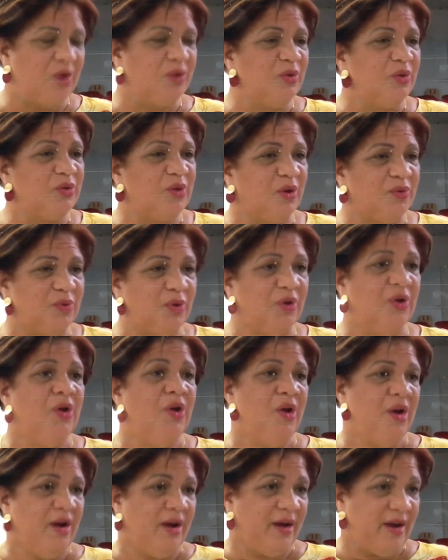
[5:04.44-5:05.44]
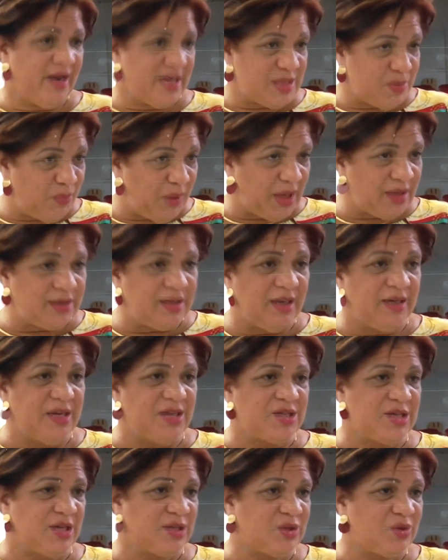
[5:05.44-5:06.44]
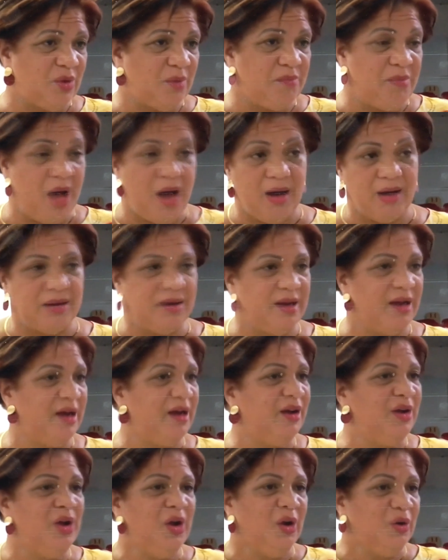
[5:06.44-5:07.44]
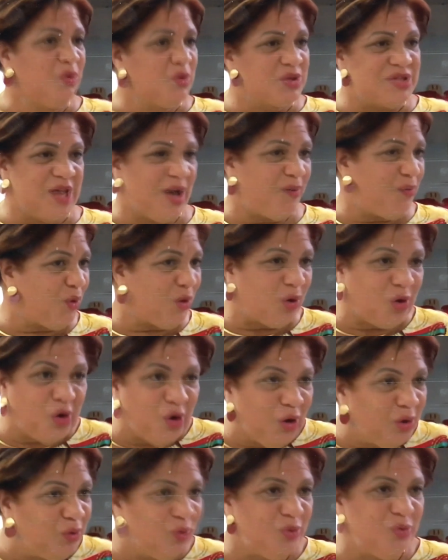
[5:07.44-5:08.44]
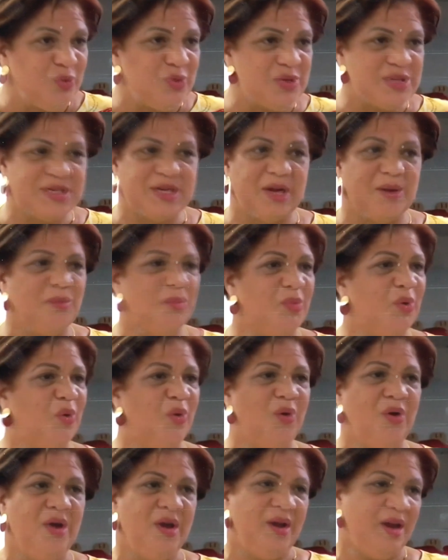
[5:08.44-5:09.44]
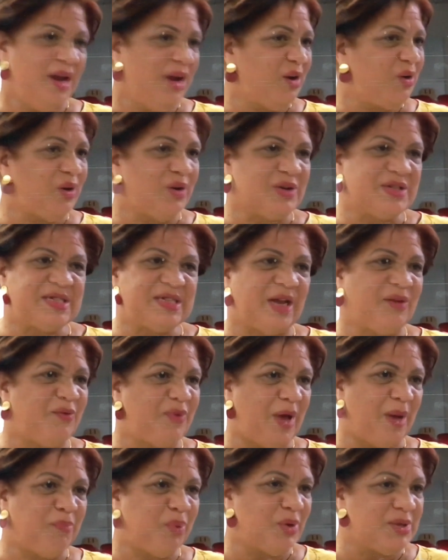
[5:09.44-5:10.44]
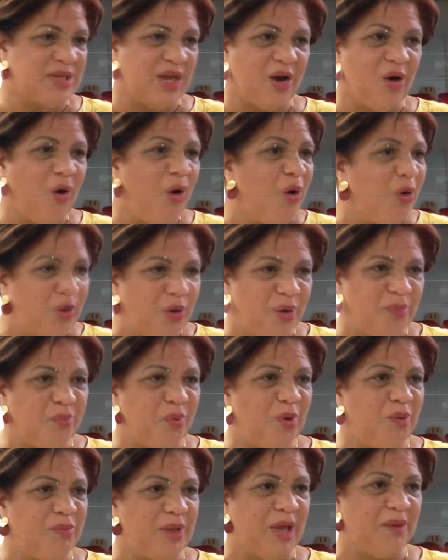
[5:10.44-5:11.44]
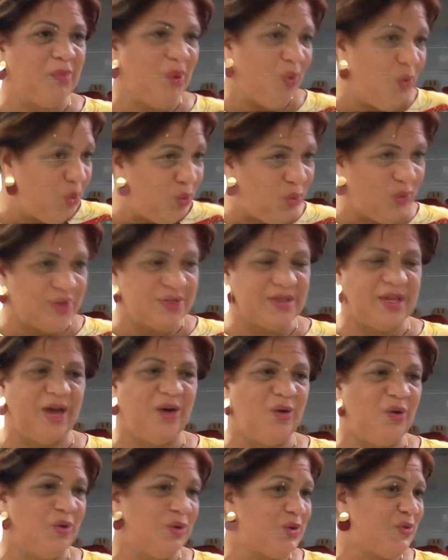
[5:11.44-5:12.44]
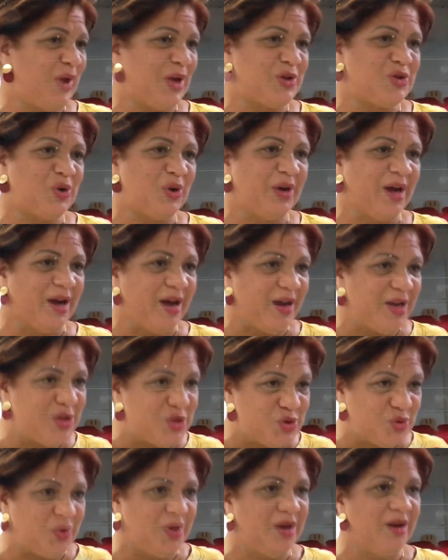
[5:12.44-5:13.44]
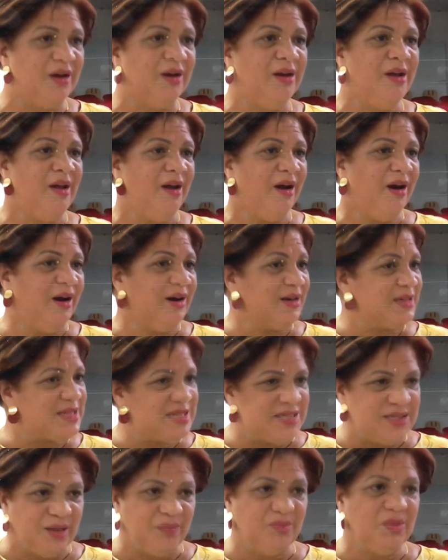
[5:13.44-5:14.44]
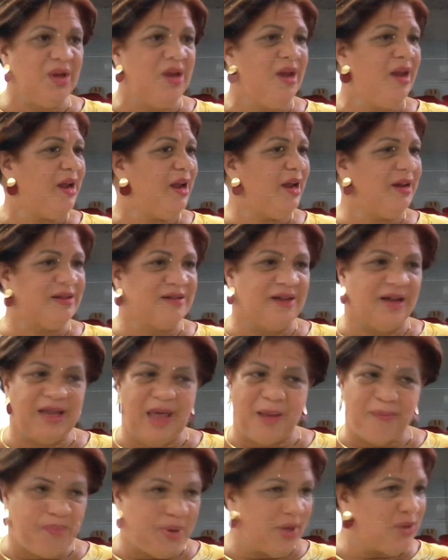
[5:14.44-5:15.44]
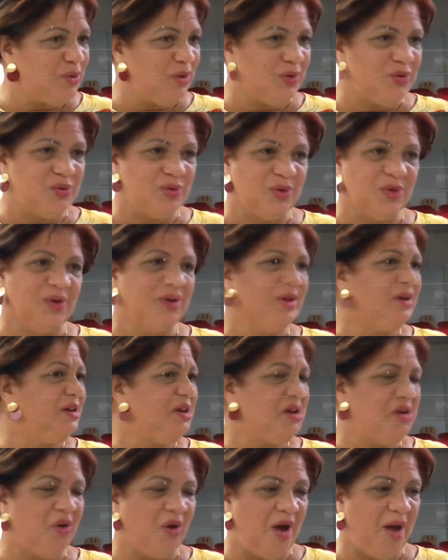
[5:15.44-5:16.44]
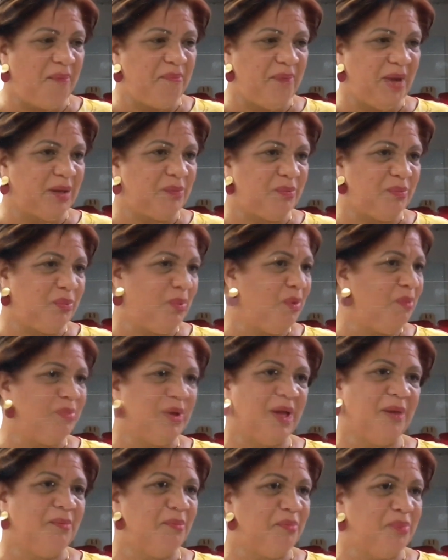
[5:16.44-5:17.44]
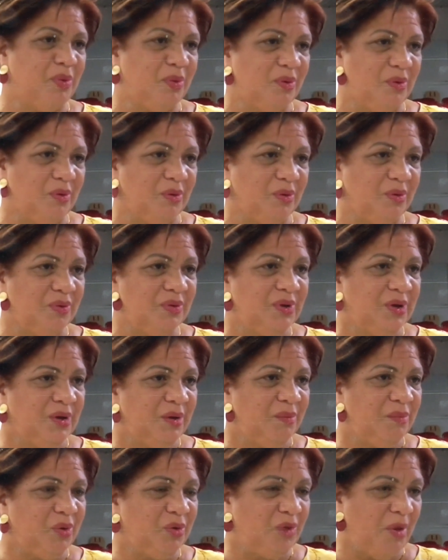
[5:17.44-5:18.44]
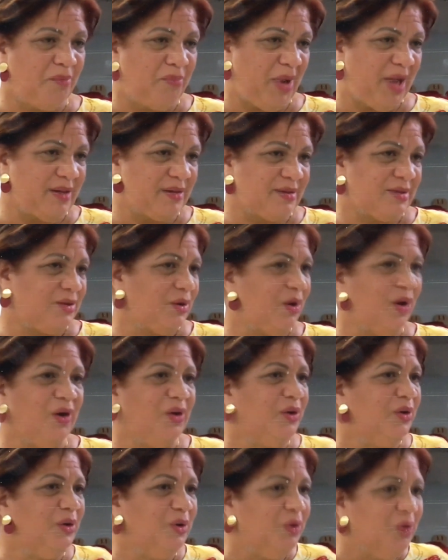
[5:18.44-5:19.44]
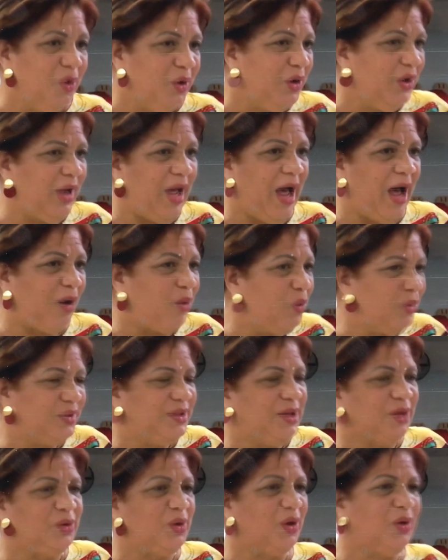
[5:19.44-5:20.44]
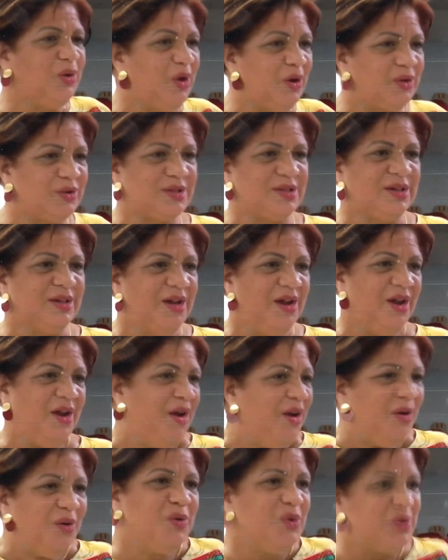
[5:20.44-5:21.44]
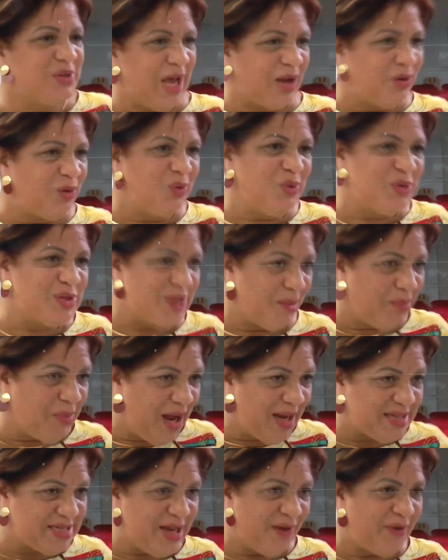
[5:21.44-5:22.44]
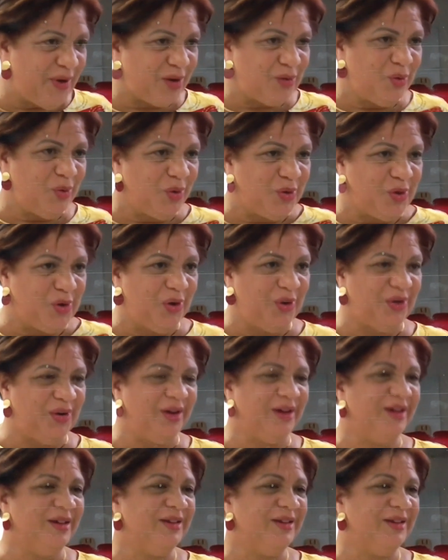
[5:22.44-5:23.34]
que nous devons respecter les gestes barrières. Nous savons que nous nous aimons et que ça ne va poser aucun problème. Au contraire, on va se réjouir ensemble et dans la paix de Dieu, il n'y aura pas de problème pour, pour ne pas être euh, l'un à côté de l'autre. Nous allons nous embrasser avec nos cœurs.